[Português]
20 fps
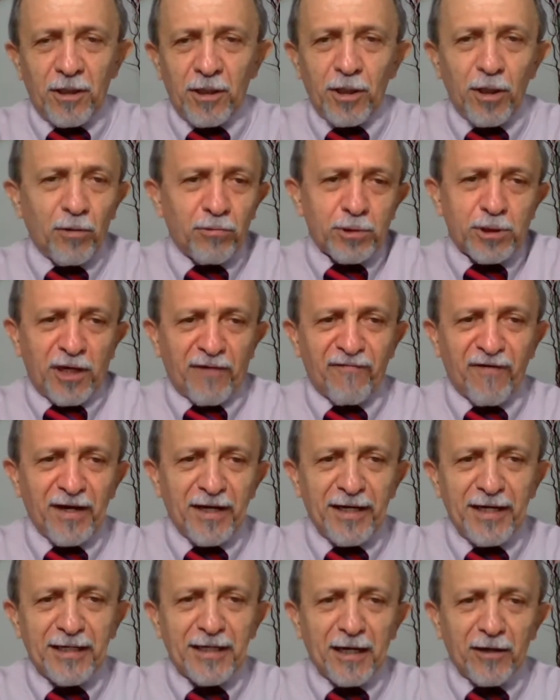Eu já
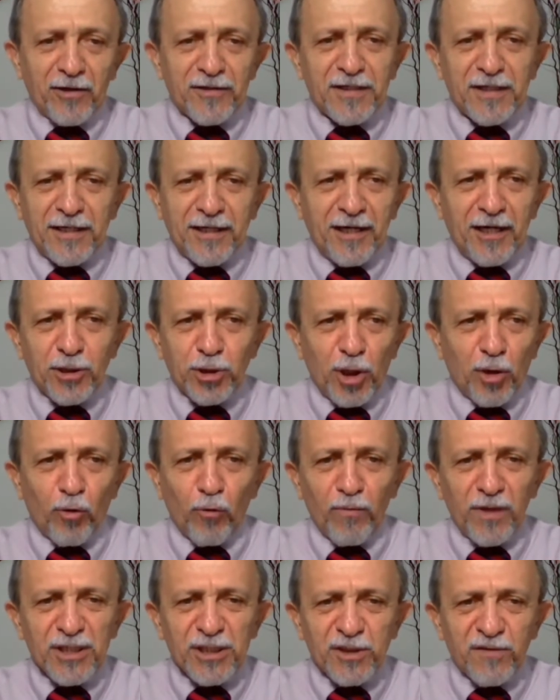falei na nossa igreja
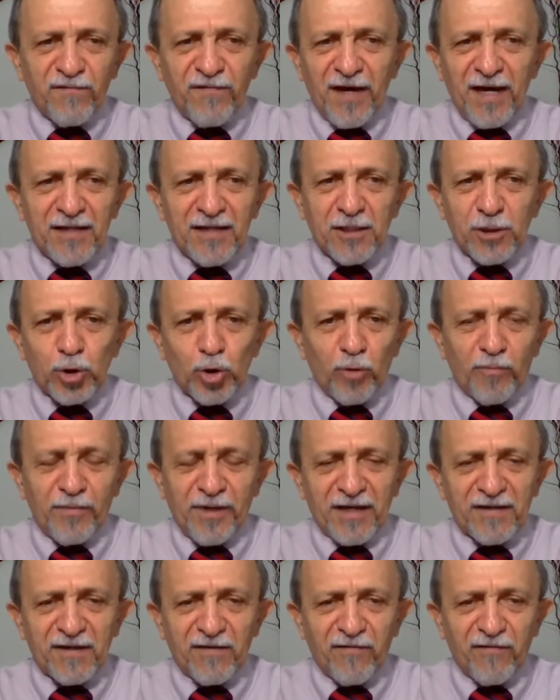algumas vezes
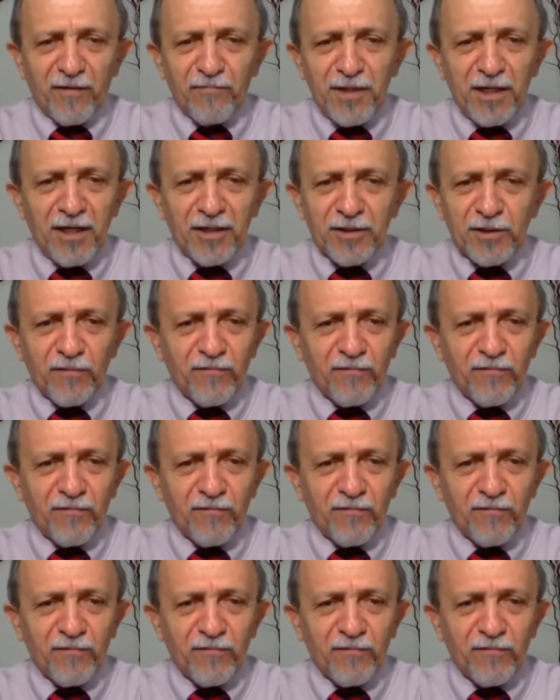sobre essa família.